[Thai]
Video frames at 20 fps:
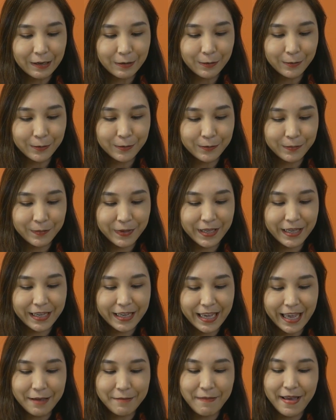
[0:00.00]
คุณ
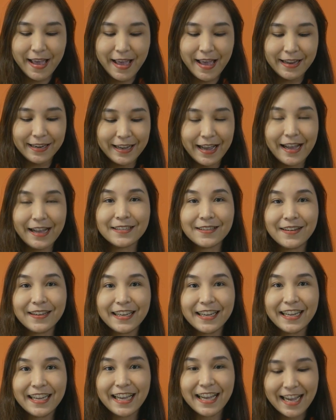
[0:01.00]
PK Man ค่ะสวั
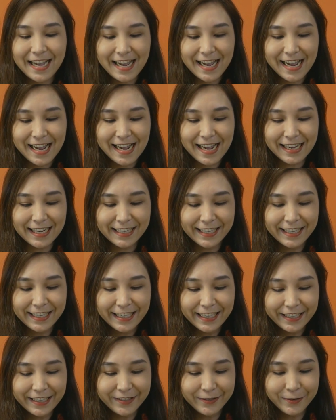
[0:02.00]
สดีค่ะ
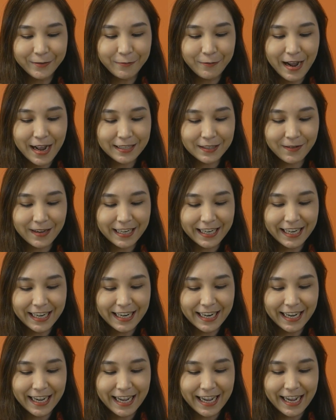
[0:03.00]
คุณวานสวัสดี
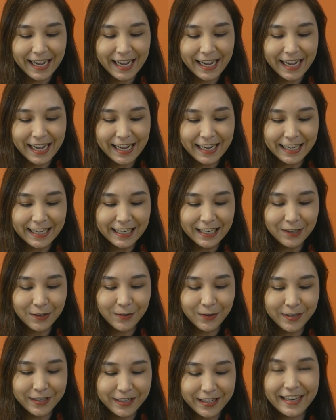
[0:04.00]
นะคะ
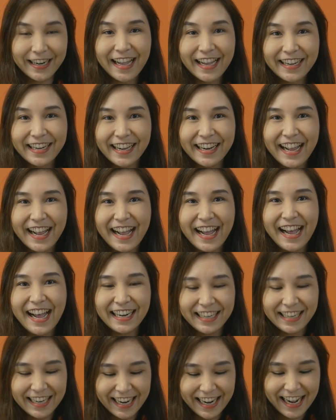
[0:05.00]
คุณเรือรักกระดา
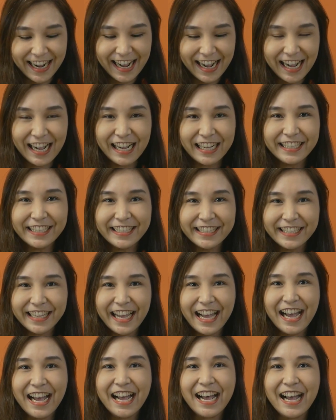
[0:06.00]
ษนะคะ
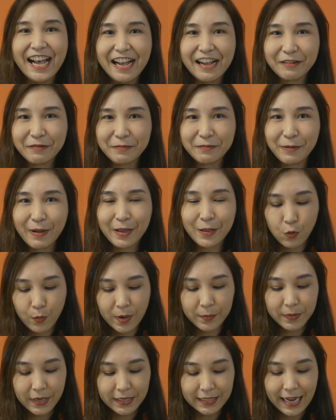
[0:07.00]
ค่ะมาอยู่
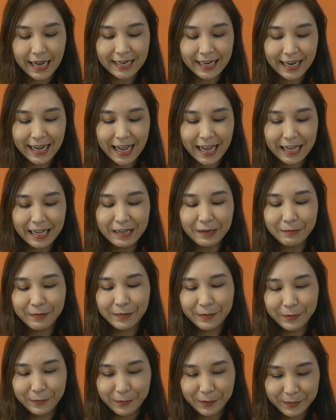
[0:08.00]
เป็นเพื่อนกันนะคะ
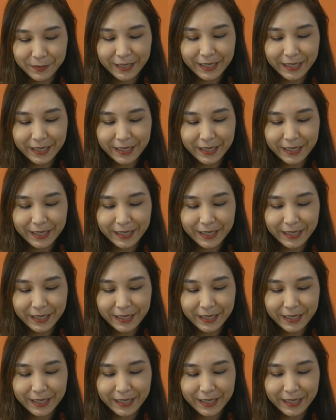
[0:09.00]
มาอยู่เป็น